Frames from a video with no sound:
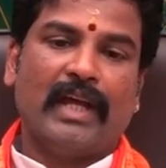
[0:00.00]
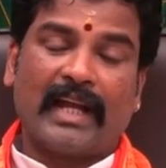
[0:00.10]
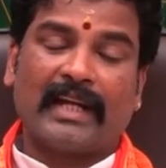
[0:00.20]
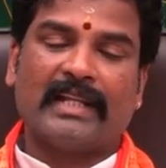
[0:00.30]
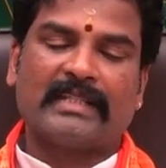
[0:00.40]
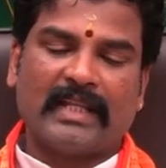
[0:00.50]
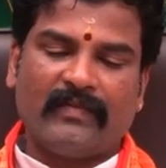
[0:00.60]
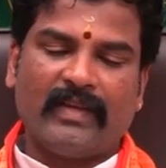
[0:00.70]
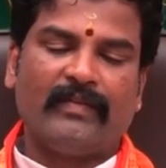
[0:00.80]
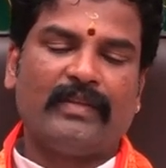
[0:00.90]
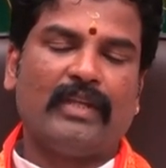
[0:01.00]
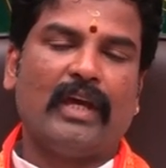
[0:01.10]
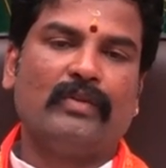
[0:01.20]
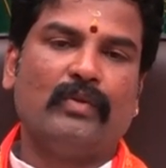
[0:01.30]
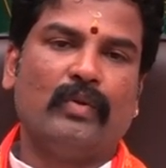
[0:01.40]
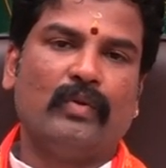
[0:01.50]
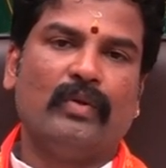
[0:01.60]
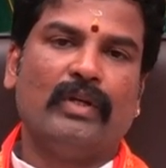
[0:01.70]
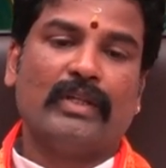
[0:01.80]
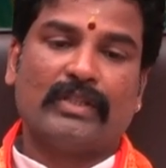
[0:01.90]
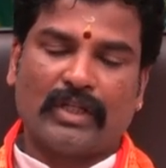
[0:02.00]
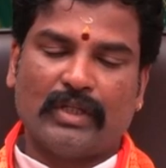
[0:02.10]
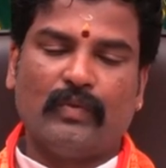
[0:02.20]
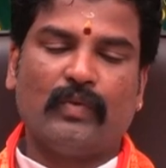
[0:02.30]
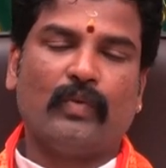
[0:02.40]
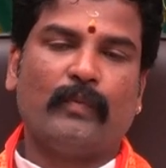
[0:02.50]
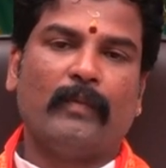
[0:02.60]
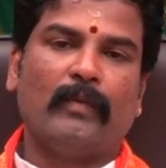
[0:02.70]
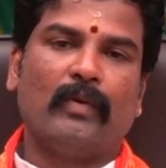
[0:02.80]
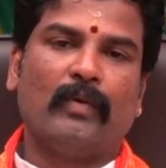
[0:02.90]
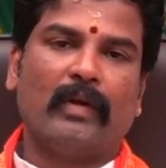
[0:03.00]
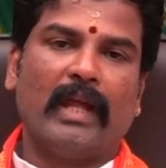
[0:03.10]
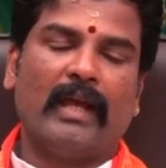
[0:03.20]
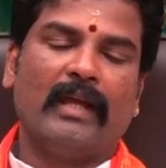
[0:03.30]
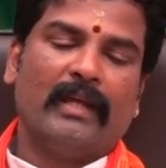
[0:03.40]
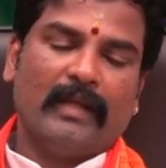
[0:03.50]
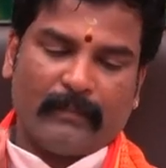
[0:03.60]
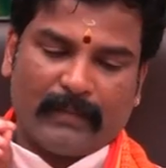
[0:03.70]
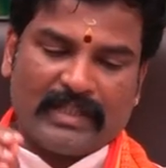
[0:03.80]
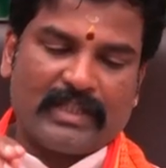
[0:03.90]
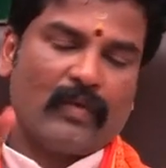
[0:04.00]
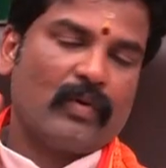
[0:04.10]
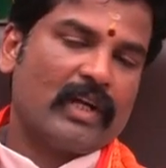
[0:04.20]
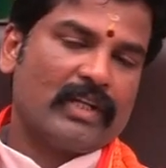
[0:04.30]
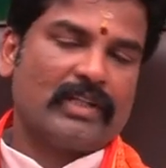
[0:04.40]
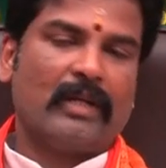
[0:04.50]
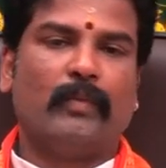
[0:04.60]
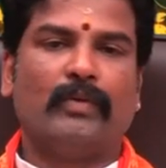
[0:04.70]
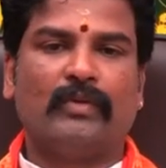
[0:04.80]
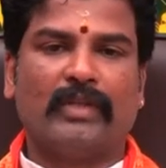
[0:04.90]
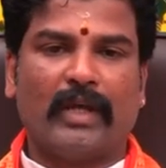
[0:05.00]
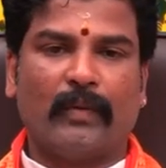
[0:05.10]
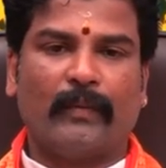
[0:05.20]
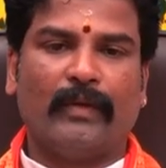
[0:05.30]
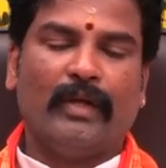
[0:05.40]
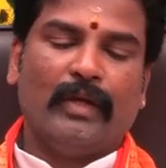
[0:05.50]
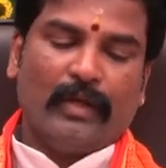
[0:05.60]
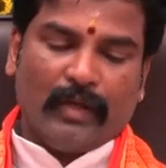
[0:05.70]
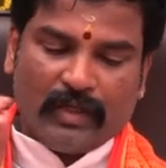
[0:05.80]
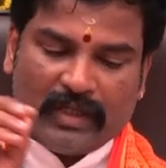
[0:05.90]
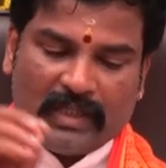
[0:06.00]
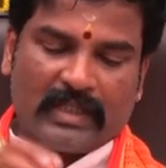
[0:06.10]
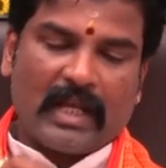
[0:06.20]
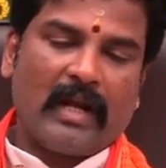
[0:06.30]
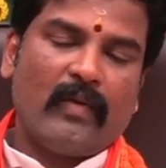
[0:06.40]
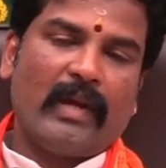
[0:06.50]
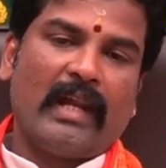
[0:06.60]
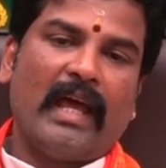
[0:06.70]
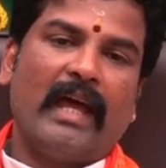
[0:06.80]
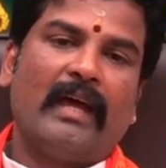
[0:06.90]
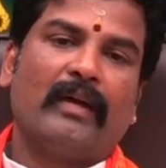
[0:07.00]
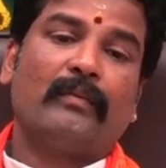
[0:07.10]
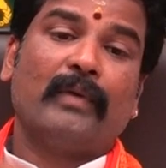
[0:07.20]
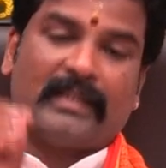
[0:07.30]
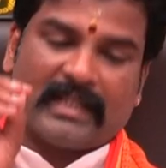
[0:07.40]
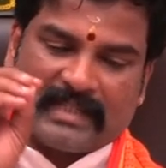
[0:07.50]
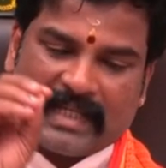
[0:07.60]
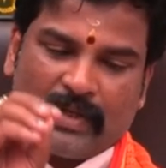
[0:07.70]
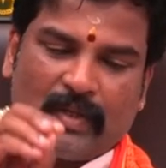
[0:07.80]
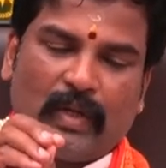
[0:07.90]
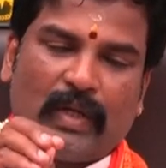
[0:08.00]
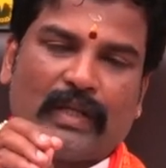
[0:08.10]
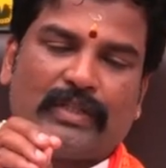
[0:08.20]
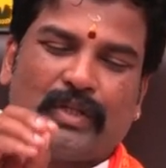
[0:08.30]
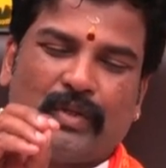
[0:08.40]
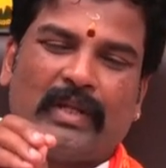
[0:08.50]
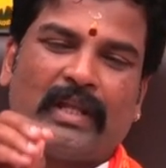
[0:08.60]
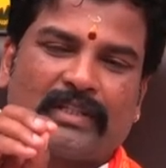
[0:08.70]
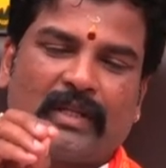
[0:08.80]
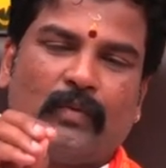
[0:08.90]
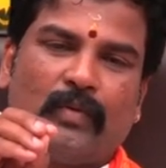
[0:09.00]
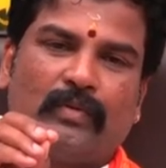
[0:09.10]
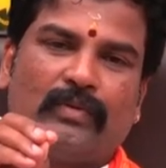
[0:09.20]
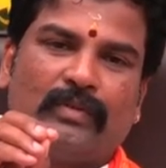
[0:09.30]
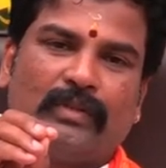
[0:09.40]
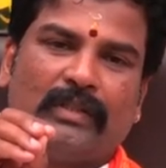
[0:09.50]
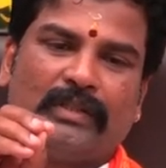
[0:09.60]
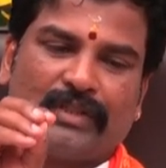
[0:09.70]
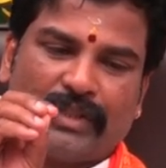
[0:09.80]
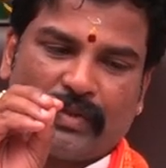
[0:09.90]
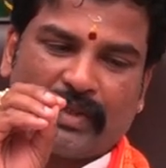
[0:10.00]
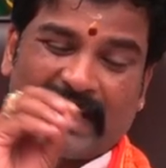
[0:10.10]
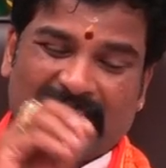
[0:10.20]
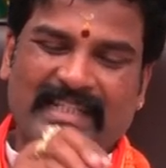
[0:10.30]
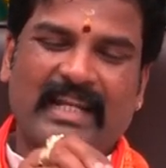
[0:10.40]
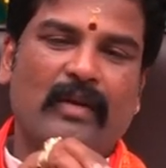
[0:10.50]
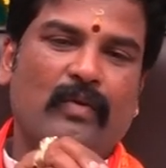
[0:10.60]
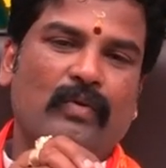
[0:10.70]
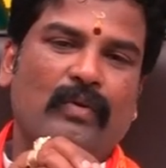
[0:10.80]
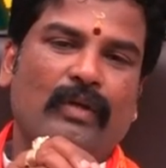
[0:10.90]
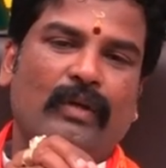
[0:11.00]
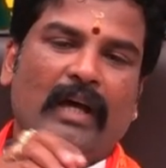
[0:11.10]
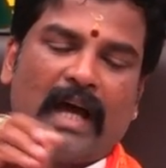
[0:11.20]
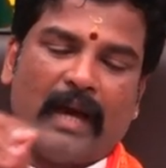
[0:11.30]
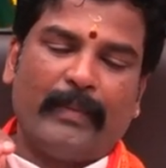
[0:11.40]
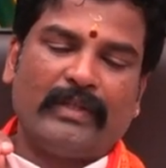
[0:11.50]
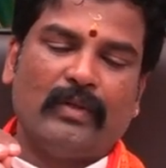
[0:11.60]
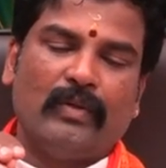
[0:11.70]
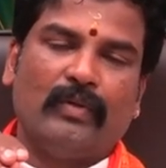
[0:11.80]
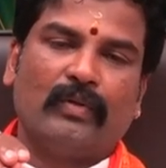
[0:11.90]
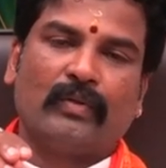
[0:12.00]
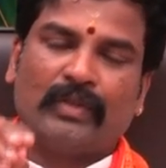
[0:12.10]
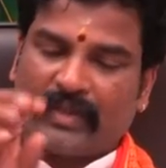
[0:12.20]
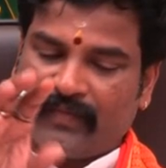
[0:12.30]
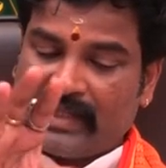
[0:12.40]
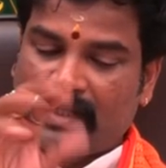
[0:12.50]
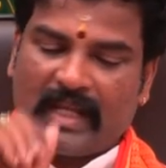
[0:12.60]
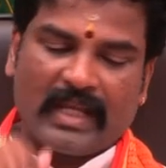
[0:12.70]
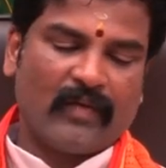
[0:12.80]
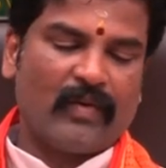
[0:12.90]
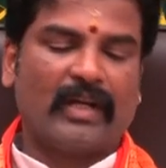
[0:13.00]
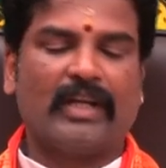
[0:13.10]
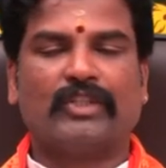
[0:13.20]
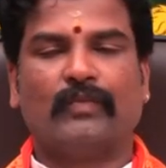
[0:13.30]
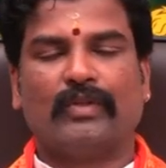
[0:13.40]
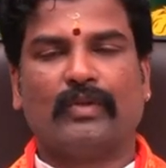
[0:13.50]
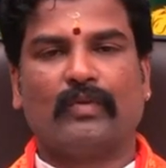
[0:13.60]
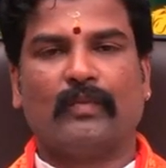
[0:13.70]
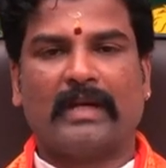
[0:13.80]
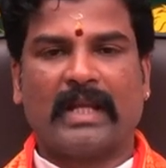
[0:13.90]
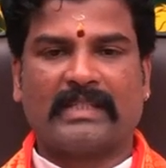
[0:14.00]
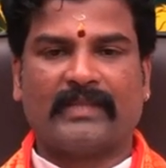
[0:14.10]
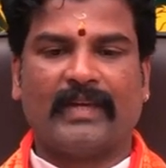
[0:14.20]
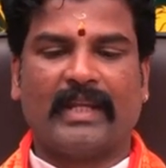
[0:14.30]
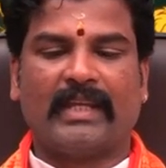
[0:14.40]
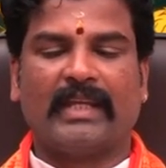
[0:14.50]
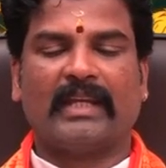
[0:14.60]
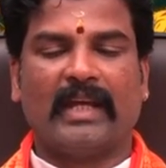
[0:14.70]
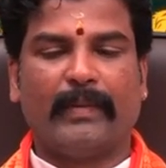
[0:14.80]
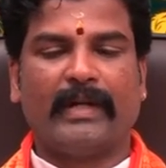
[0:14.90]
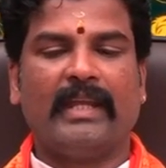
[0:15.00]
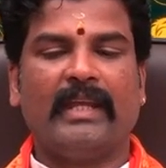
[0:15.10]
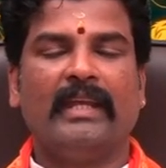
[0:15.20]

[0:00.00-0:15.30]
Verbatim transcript: అక్కడ చదివే విద్యార్థులు చదువు రూపంలో కూడా మంచి అవకాశాలు పొందుతారు ఇతరుల వల్ల కొంత జరుగు చెడు నష్టము చెడు కష్టాలు ఆపదలు కొంత ఎదురయ్యే అవకాశం ఉంది కుంభరాశి వారికి కాబట్టి